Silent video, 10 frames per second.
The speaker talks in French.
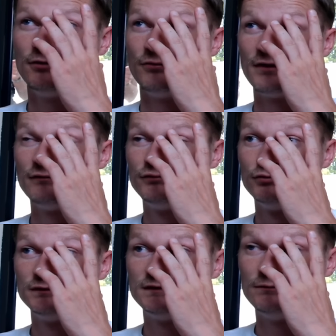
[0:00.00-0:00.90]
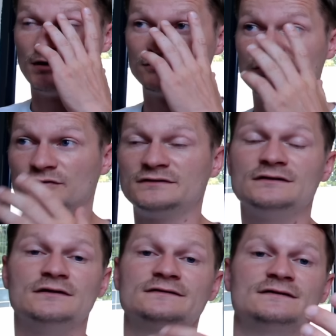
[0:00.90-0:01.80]
On a vu aussi ben, du
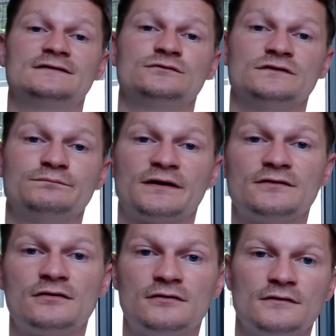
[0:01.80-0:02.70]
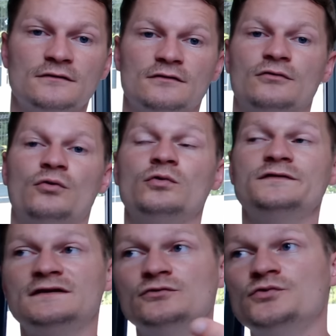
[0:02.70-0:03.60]
côté de la sélection espagnole
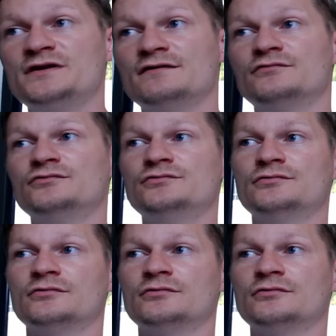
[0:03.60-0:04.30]
Rossellou qui est venu